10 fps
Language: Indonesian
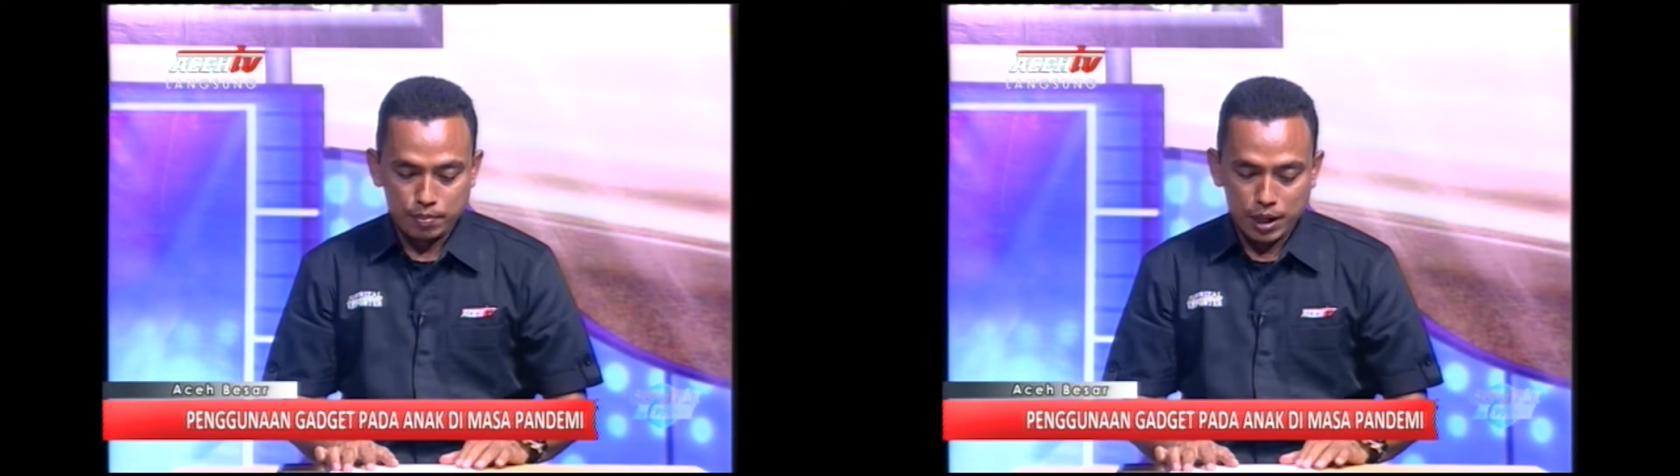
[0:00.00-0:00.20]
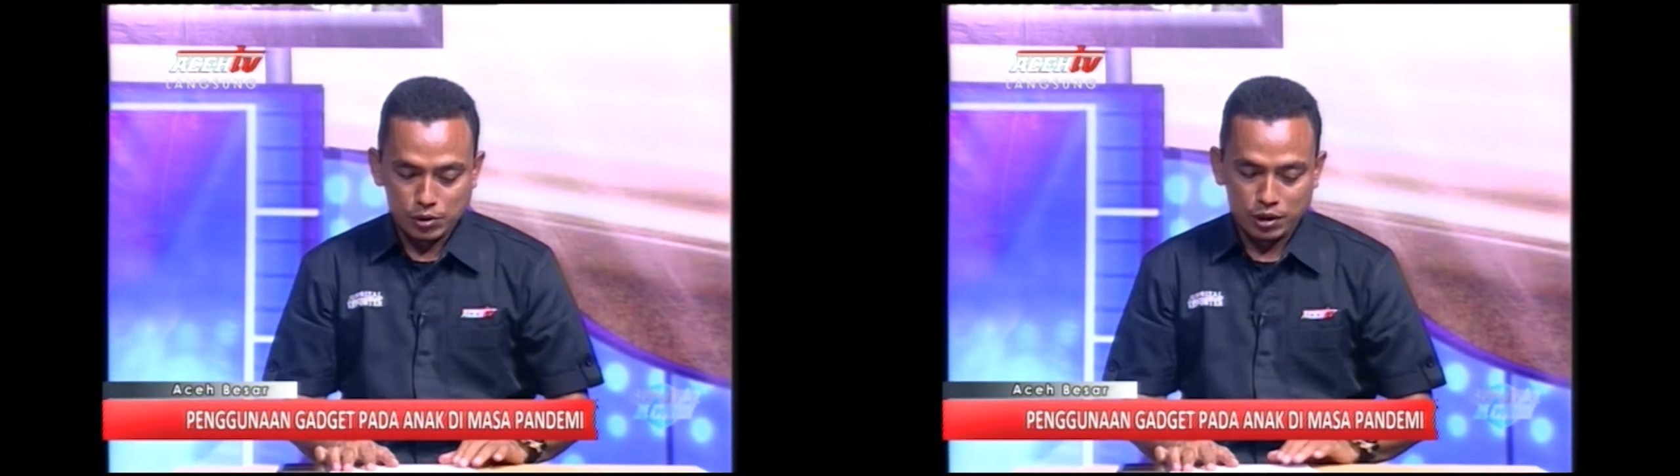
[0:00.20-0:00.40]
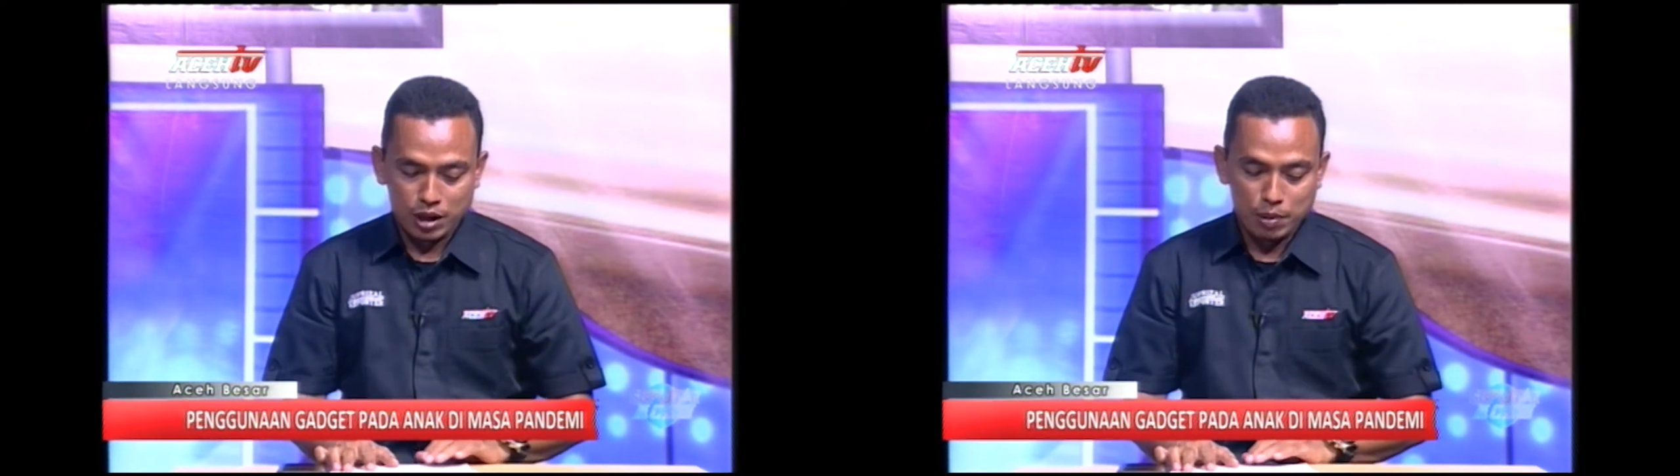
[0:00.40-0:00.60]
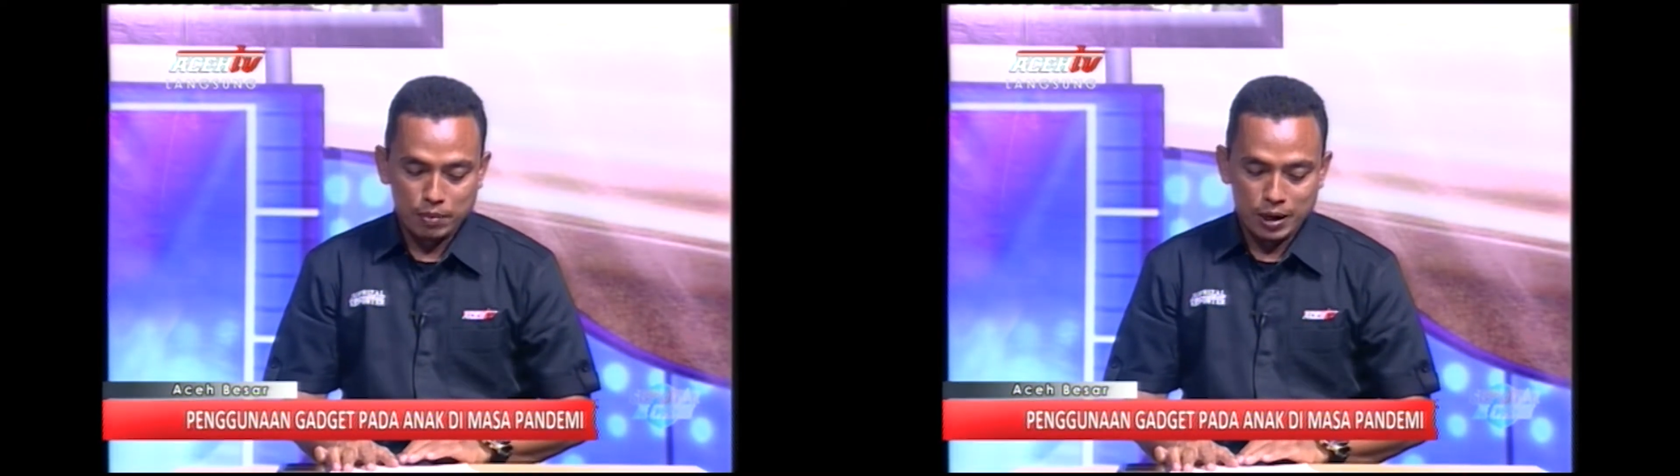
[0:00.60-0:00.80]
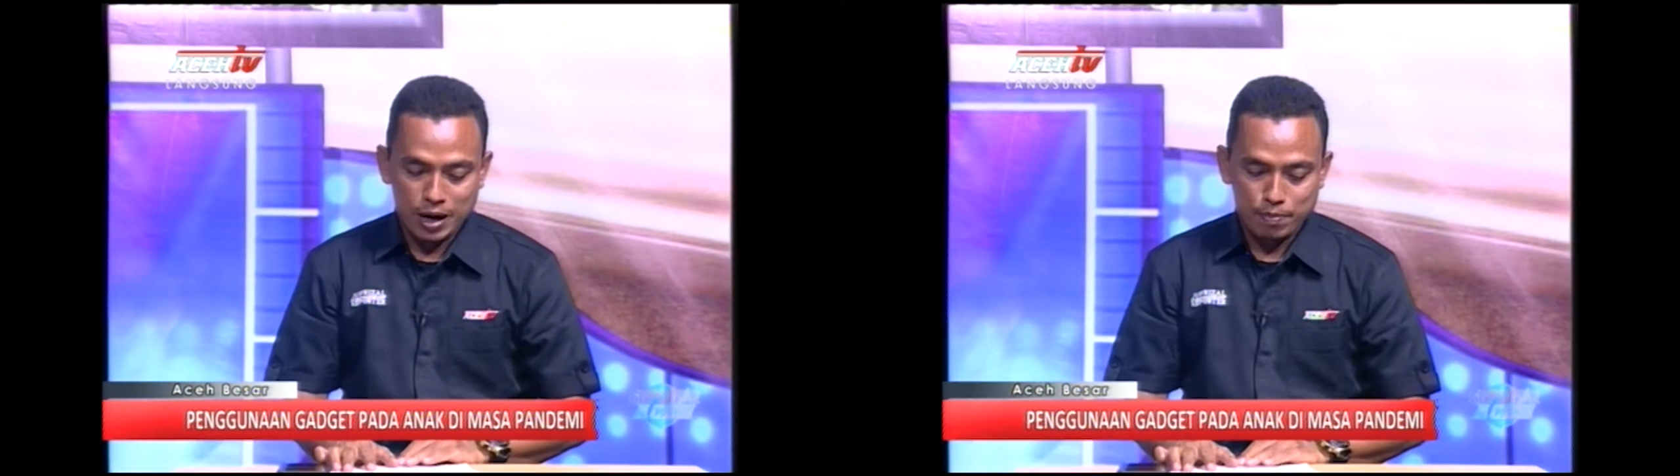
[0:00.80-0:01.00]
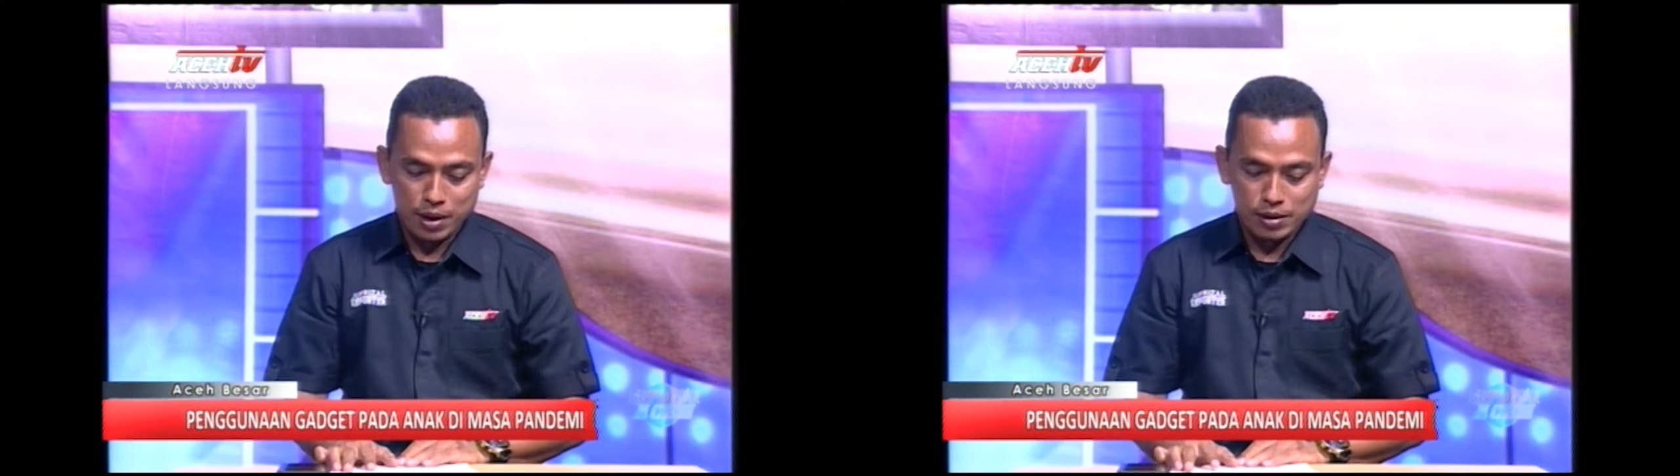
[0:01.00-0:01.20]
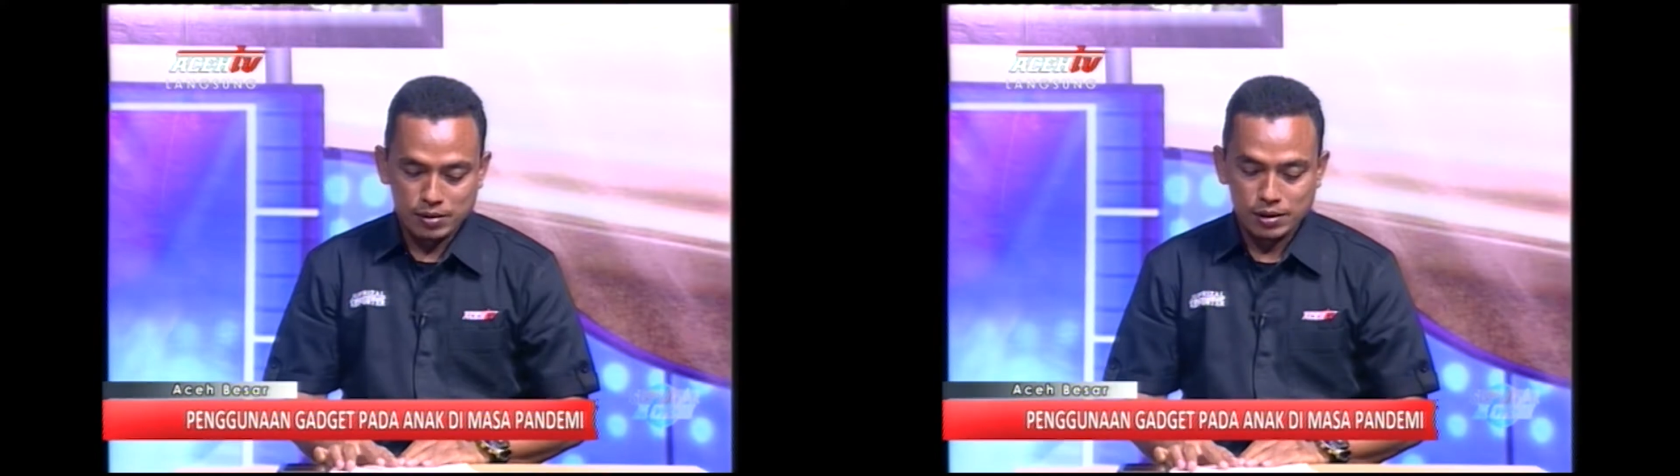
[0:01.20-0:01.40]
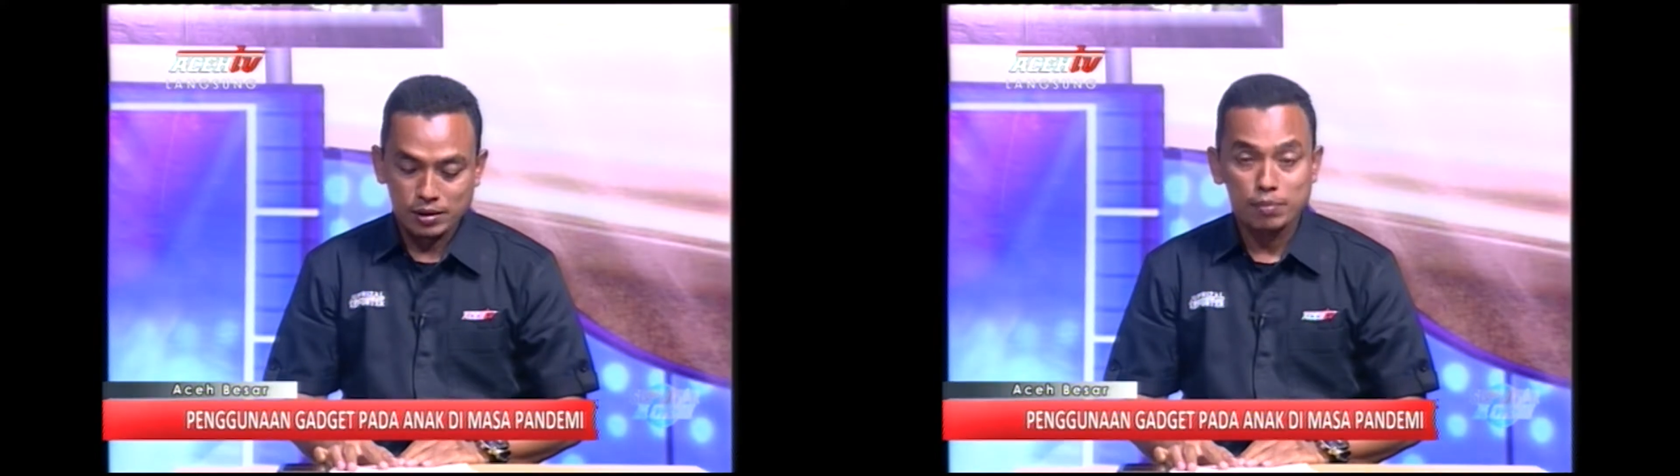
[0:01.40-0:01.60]
maksud kami penerapan
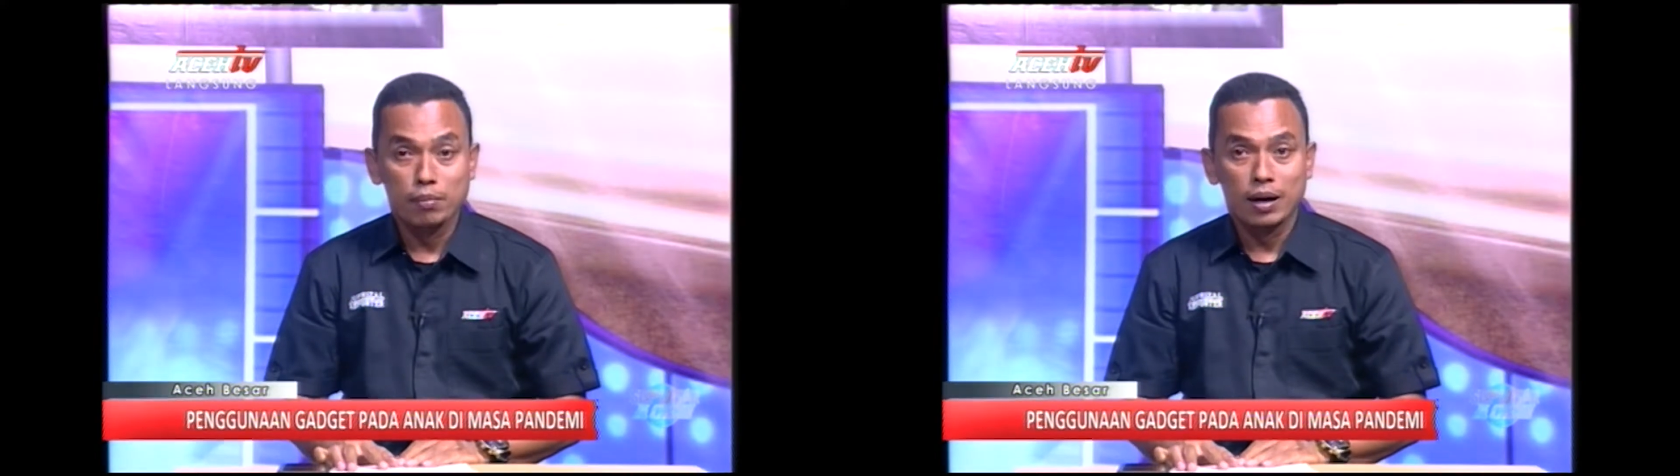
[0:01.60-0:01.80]
sistem